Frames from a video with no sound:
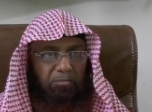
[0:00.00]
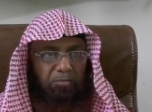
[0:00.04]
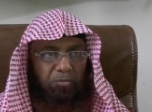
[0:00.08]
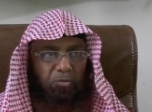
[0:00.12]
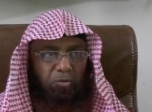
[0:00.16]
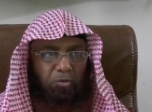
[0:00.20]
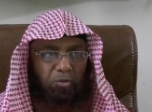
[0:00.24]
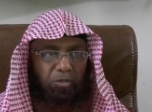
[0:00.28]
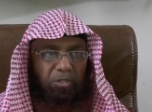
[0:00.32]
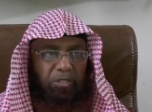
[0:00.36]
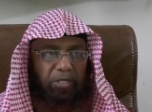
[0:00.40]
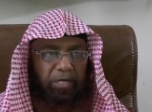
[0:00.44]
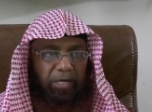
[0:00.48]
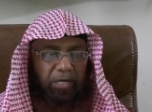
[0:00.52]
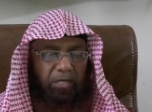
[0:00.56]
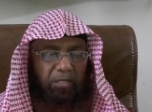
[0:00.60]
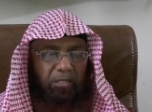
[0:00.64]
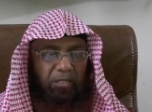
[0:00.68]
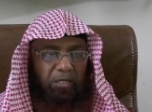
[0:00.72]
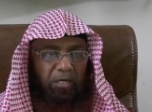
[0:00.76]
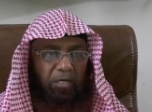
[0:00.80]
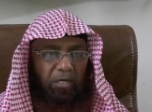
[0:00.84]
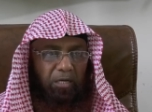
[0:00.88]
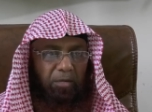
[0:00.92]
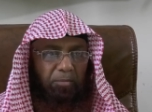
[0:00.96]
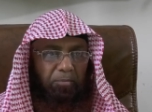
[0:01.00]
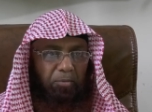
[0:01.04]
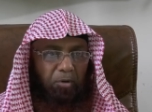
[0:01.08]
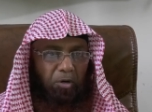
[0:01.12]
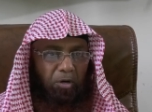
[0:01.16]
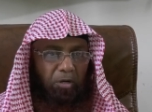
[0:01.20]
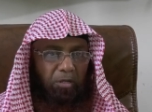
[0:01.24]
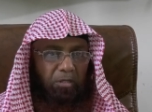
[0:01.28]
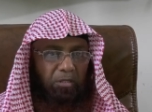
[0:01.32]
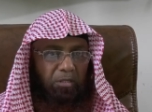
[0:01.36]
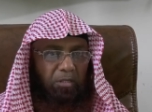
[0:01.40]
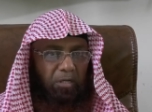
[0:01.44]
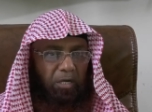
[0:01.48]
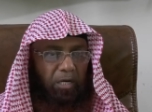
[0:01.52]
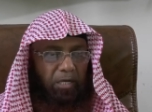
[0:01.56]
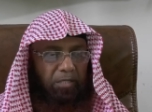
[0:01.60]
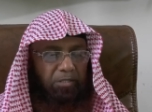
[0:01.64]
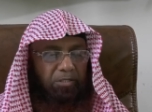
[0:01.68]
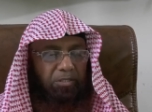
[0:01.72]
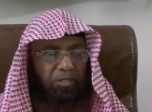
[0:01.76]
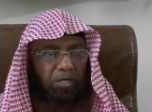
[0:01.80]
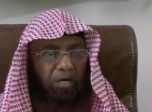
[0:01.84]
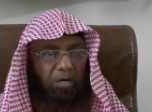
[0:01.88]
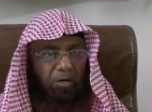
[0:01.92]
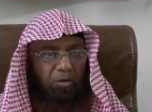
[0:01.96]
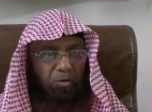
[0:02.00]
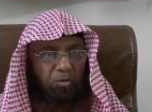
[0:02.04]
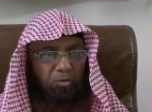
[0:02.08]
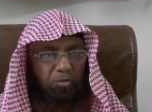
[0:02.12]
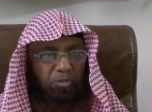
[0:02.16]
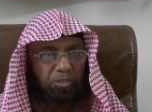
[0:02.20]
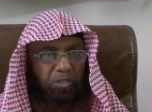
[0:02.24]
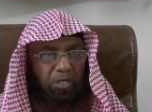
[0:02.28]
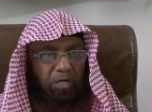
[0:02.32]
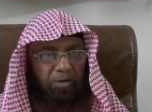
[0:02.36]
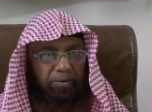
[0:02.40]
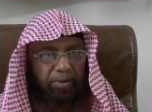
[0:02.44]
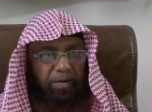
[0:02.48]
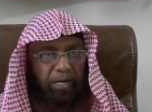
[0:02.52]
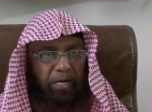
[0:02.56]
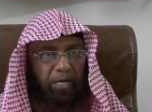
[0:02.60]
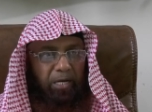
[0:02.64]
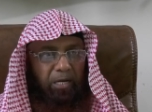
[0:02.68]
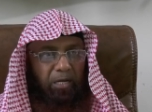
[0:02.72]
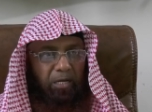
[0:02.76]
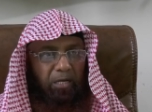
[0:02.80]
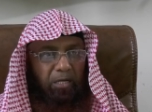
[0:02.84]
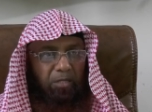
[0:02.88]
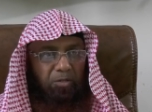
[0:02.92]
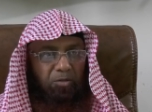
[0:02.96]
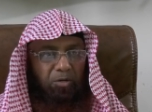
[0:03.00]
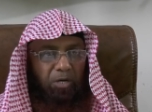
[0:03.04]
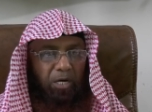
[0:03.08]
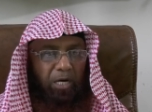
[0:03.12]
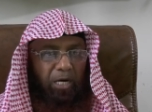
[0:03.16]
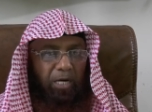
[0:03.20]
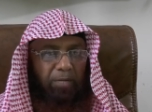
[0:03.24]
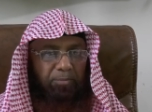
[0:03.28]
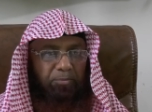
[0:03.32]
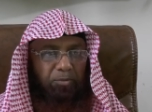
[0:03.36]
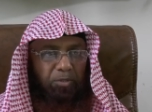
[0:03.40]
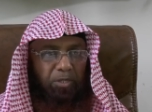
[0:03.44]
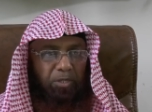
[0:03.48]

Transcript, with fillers: मूड देखते कि बहुत अच्छा और खुशगवार है तो आप